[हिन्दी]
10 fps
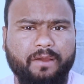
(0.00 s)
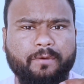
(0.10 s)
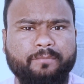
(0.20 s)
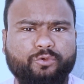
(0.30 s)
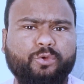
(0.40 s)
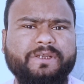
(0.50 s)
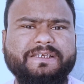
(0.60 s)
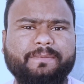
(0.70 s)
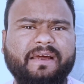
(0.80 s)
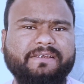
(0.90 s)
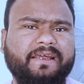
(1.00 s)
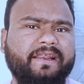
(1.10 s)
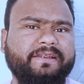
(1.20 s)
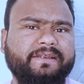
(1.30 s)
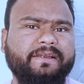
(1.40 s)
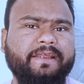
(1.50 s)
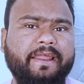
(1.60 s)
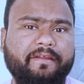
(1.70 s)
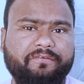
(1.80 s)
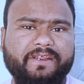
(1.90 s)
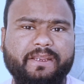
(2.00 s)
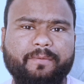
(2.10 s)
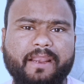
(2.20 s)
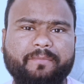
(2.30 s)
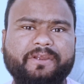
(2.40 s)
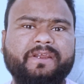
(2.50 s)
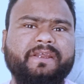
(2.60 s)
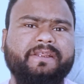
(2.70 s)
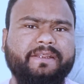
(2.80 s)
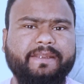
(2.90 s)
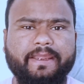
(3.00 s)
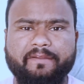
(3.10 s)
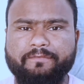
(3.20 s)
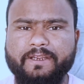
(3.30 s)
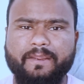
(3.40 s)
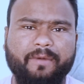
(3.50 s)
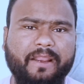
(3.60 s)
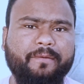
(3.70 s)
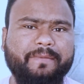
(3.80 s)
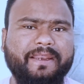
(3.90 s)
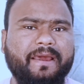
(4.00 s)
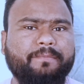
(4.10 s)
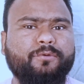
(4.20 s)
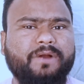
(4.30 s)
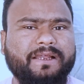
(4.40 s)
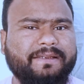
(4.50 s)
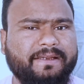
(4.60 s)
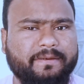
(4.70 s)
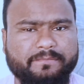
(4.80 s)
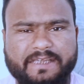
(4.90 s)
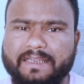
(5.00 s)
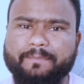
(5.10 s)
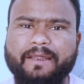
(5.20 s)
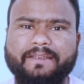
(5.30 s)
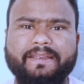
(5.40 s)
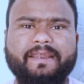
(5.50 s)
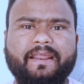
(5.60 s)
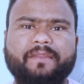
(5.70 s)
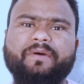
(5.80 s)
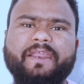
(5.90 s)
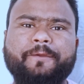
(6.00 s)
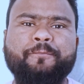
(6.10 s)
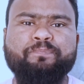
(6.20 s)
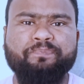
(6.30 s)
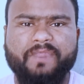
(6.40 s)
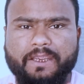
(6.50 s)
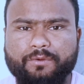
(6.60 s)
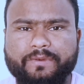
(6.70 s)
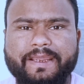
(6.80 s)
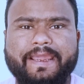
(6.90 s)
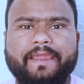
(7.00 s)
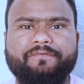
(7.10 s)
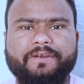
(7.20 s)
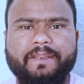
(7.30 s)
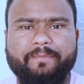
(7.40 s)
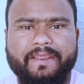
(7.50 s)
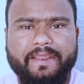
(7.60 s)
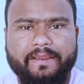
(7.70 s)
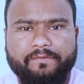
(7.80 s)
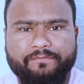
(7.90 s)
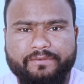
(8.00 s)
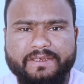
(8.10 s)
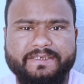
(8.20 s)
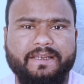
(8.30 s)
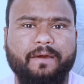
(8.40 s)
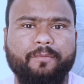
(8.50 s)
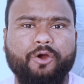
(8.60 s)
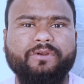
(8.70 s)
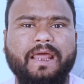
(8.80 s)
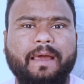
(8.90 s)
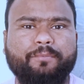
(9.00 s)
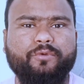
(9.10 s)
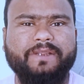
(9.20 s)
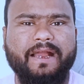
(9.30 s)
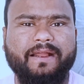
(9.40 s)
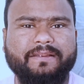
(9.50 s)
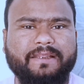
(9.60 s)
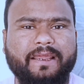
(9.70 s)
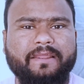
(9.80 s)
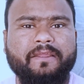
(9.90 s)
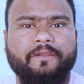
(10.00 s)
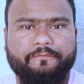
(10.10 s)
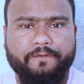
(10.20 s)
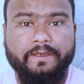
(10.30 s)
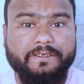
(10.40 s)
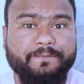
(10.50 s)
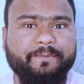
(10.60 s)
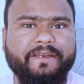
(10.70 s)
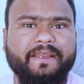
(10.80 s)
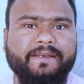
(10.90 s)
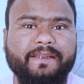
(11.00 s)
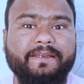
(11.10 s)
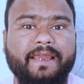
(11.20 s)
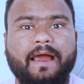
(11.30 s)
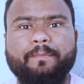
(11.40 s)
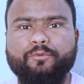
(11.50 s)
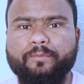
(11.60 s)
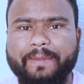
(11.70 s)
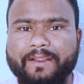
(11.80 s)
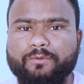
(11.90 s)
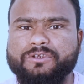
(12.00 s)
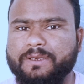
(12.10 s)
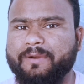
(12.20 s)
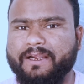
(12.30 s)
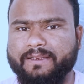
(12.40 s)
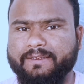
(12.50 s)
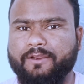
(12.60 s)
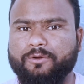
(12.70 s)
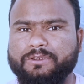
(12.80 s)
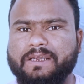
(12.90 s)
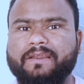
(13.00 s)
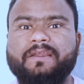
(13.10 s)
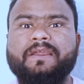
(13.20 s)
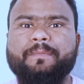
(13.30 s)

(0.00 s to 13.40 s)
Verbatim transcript: अब हम थोड़ी सी बात कर लेते हैं एफडी के बारे में देखिए एफडी के बारे में मैंने आपको कहा था कि हम ज़्यादा बात नहीं करने वाले हैं क्योंकि एफडी में एक फ़िक्स्ड अमाउंट आपको क्या करता है फिक्स्ड पीरियड के लिए आपको बैंक को जमा कर देना होता है